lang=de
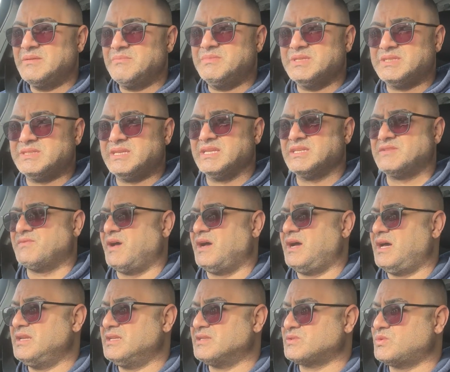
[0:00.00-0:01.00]
Bis jetzt
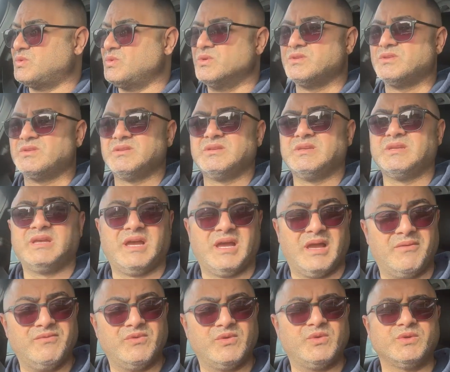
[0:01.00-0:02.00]
war alles gut,
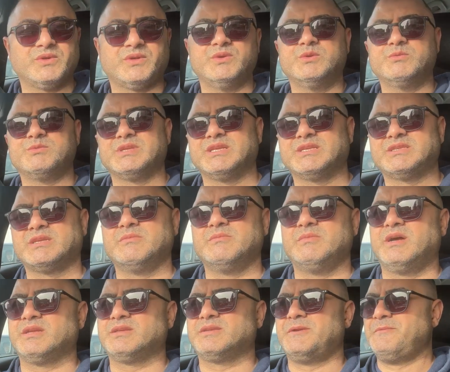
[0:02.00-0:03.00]
haben wir guten Umsatz
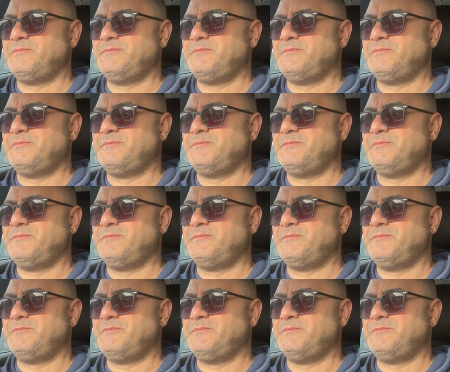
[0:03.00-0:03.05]
gemacht.